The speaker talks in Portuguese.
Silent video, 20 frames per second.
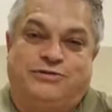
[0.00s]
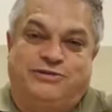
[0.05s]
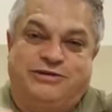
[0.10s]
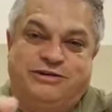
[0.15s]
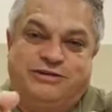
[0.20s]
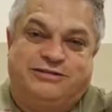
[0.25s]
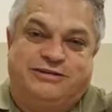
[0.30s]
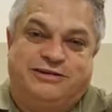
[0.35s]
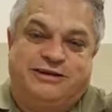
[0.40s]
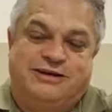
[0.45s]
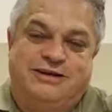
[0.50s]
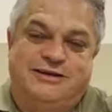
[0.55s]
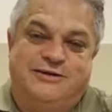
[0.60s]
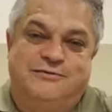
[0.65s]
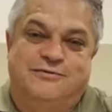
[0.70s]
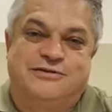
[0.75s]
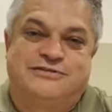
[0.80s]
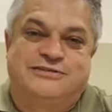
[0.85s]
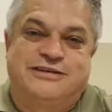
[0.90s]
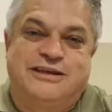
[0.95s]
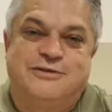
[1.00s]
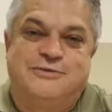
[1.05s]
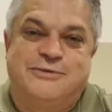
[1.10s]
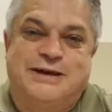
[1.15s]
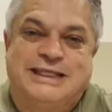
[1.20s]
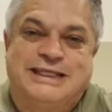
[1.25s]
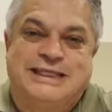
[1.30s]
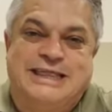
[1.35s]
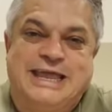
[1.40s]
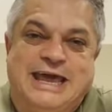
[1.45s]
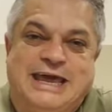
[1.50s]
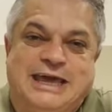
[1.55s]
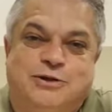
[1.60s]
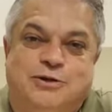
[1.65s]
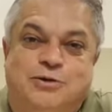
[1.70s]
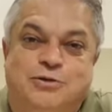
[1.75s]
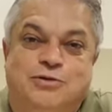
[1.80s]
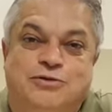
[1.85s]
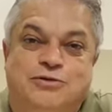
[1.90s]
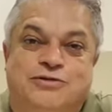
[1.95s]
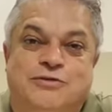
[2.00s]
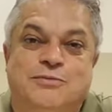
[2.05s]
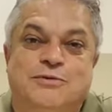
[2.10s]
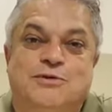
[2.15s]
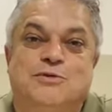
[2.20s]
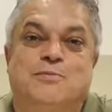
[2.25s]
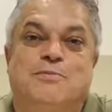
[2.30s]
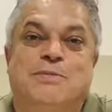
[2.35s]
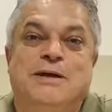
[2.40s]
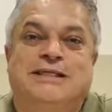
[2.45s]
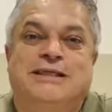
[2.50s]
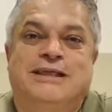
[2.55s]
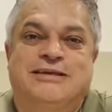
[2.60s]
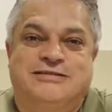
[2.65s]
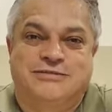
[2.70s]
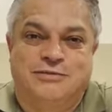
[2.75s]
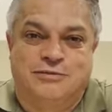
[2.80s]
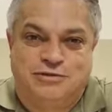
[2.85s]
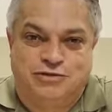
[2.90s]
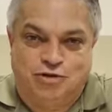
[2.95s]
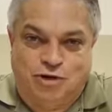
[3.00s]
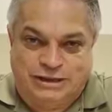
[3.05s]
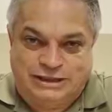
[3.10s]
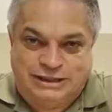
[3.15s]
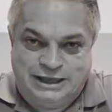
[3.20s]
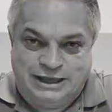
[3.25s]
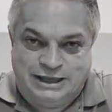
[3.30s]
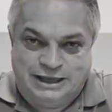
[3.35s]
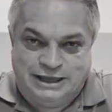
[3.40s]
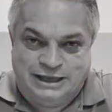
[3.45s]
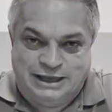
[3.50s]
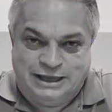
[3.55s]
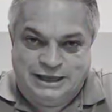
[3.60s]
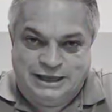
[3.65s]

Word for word: Ô Tite, você não é técnico do time do PT, seu idiota.